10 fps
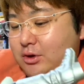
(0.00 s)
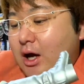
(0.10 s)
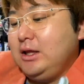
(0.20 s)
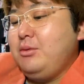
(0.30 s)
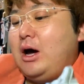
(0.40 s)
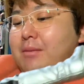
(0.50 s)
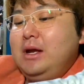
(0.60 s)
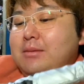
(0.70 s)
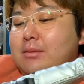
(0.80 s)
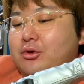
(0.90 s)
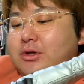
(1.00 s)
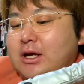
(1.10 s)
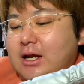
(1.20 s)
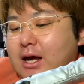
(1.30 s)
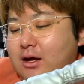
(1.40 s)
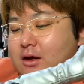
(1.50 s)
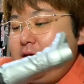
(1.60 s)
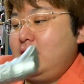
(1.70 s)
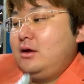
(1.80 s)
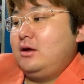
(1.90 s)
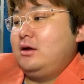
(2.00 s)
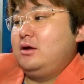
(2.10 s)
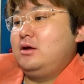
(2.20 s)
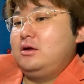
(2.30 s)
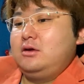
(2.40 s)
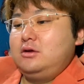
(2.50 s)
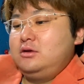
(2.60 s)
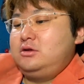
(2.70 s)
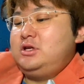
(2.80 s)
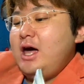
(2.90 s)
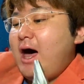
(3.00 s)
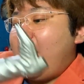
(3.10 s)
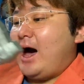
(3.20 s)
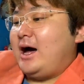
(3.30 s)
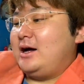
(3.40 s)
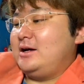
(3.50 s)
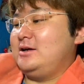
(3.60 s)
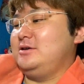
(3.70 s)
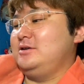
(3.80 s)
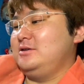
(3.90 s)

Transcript: あ、でも、はめれば問題ない。っ